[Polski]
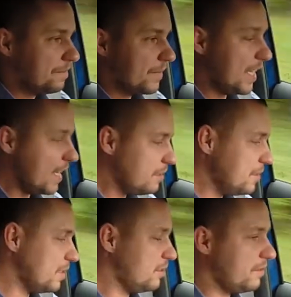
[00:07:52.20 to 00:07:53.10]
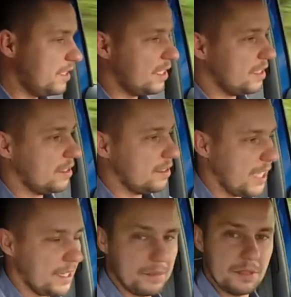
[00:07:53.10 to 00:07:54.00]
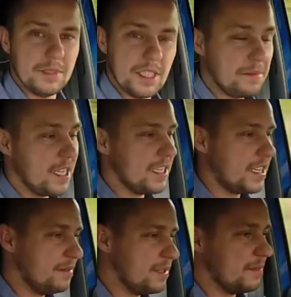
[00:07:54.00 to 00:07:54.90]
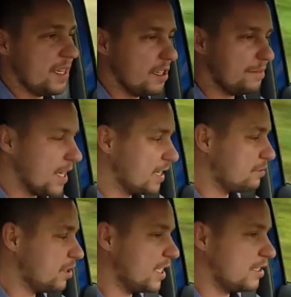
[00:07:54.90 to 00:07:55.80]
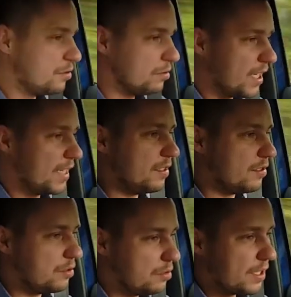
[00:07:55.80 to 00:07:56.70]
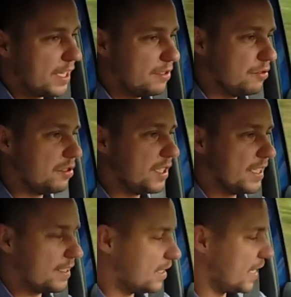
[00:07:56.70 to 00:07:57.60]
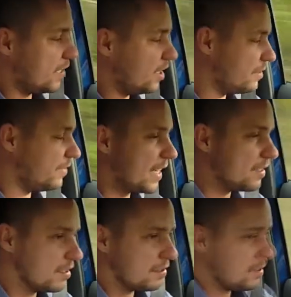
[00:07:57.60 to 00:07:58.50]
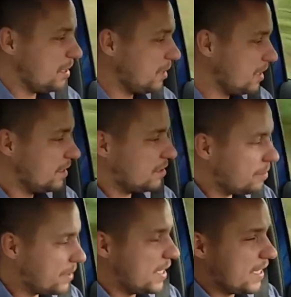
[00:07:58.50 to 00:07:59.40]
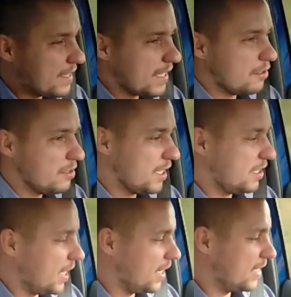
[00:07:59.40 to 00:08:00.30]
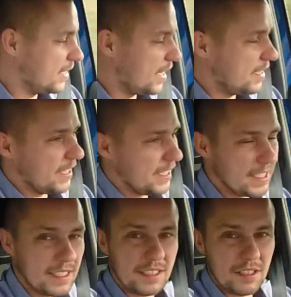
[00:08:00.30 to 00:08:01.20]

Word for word: Natomiast oczywiście, no, jakbyśmy nie mieli klimy i mieli opierać łokieć tutaj, no to tutaj już jest raczej twardo. Minimalny stopień jest tego ugięcia, ale generalnie jest